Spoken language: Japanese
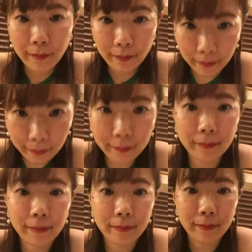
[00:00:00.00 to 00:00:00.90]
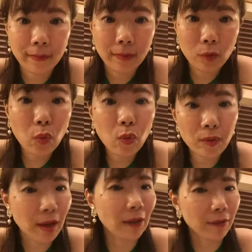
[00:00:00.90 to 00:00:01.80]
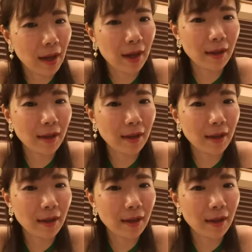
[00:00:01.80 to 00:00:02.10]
うんそあのね